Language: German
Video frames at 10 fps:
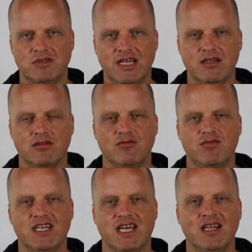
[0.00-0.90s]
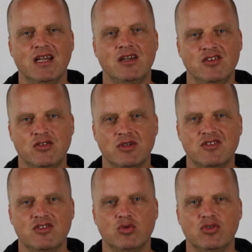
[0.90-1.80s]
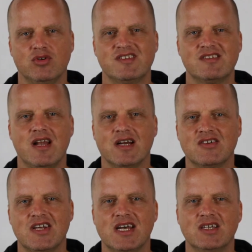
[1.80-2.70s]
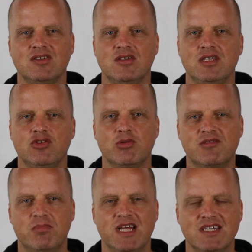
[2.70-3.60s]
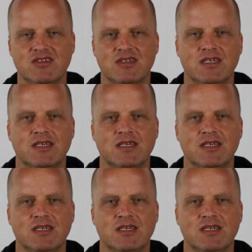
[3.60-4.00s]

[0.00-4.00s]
Denn wir kennen alle die Situation, du hast einen langen Tag hinter dir, du bist platt,